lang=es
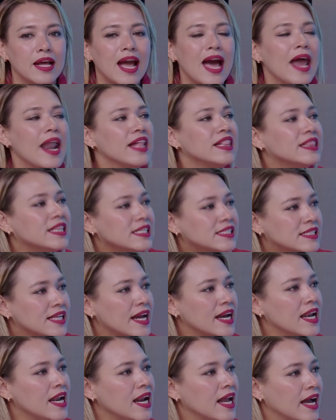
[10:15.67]

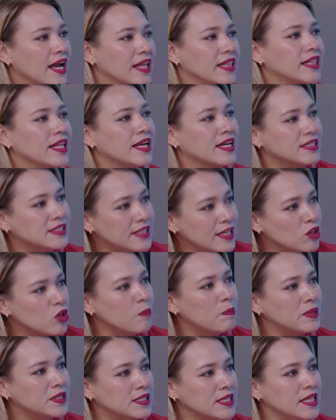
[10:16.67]
garantizarle a la gente que
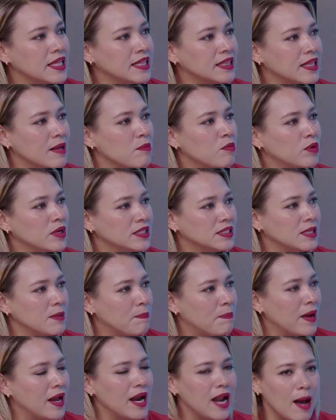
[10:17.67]
siendo presidenta
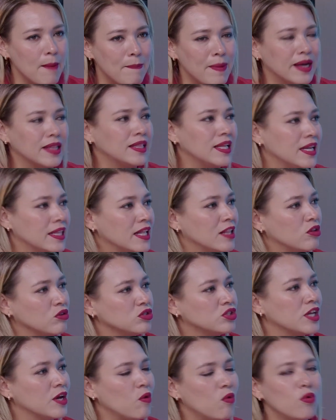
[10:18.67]
municipal a partir del
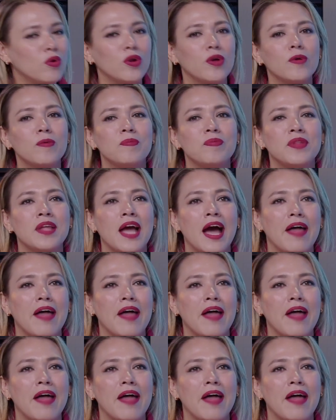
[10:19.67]
2 de junio,